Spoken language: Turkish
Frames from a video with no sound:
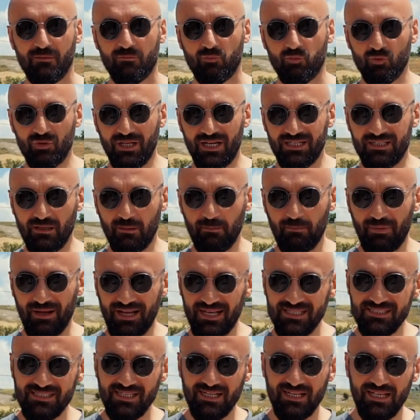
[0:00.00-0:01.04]
Bunlardan
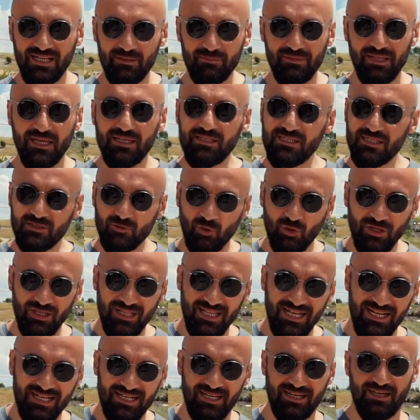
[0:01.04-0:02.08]
bazıları elimde eksik
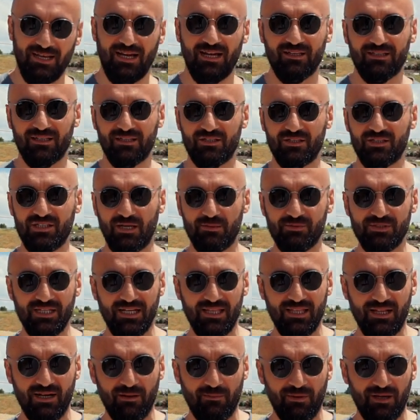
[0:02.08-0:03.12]
donelerle anlatacağım
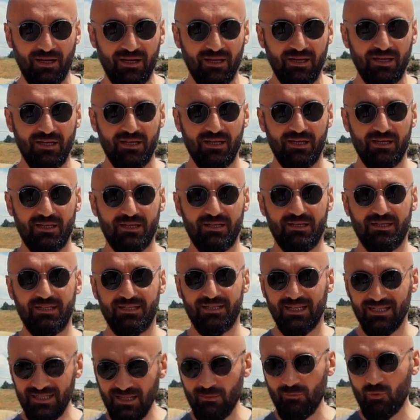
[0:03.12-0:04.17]
şeyler ama e,
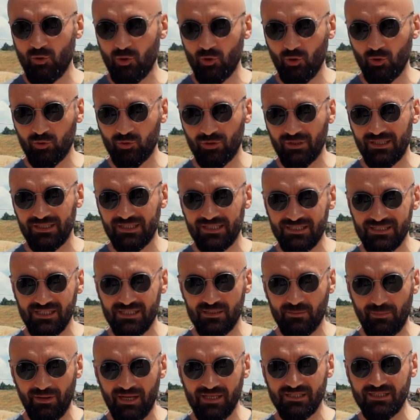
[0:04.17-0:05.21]
neden böyle olduğundan da
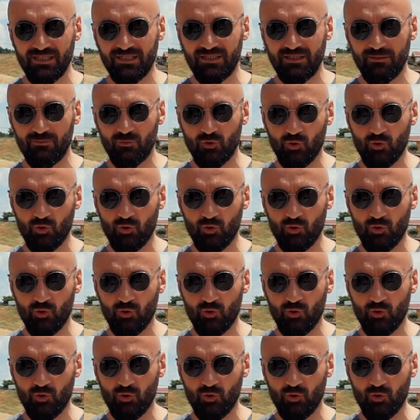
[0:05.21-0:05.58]
kısaca bahsedeyim.